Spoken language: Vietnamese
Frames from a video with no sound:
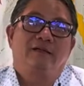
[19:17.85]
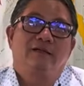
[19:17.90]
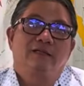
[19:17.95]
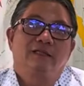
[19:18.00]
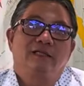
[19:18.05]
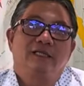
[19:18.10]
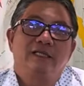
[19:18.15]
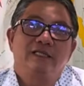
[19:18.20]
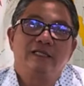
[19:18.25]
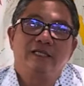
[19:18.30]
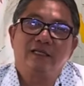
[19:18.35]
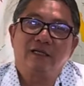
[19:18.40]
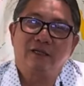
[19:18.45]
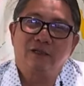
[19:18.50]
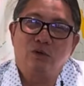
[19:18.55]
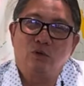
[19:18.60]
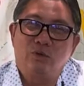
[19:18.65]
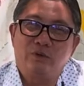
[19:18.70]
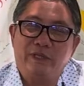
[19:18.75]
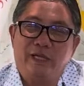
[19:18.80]
con người chỉ có
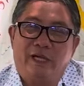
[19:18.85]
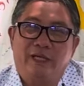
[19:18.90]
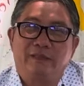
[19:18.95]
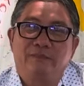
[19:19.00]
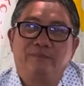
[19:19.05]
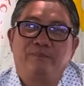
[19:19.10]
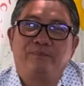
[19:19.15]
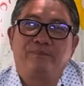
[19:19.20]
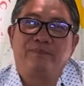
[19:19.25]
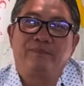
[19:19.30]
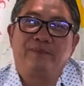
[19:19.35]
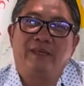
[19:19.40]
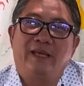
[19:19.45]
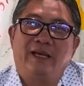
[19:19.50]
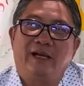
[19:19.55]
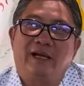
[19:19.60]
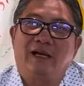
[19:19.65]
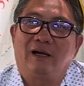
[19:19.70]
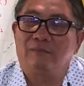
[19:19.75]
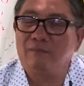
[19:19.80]
ngu dân
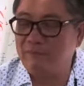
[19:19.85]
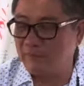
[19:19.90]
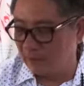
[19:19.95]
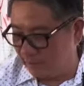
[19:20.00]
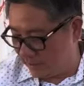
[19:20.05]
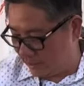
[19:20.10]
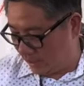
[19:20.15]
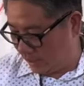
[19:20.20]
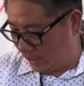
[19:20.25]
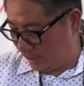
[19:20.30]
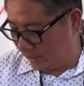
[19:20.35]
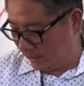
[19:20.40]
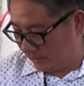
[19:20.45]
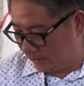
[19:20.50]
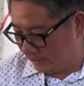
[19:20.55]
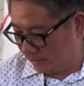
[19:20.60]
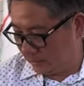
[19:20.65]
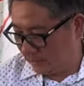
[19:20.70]
và không bao giờ